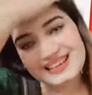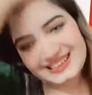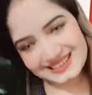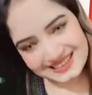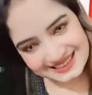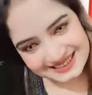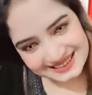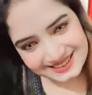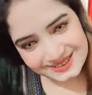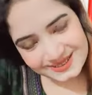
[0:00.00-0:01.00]
এই
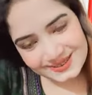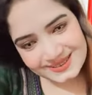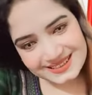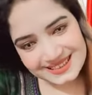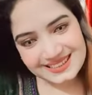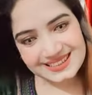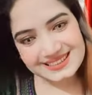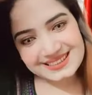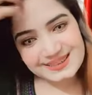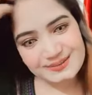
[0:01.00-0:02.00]
লেন্সের চোখটা
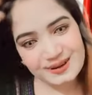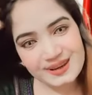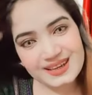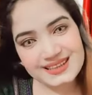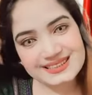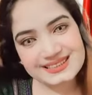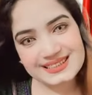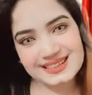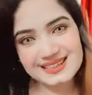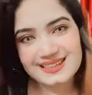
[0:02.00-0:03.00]
দেখতে ভয়
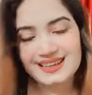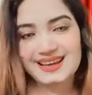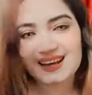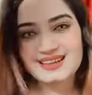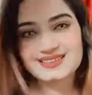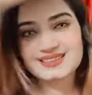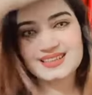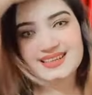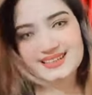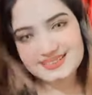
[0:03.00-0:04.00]
লাগছে আচ্ছা
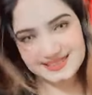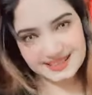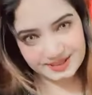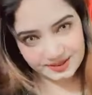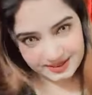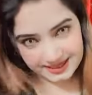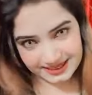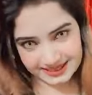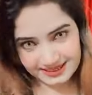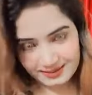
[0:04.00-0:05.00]
এই লেন্সটা চোখটা
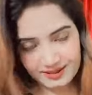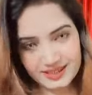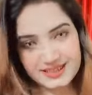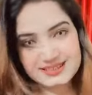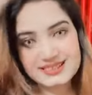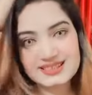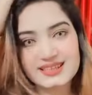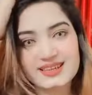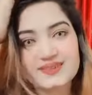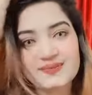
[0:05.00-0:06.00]
দেখতে ভয় লাগছে
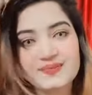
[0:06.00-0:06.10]
তাই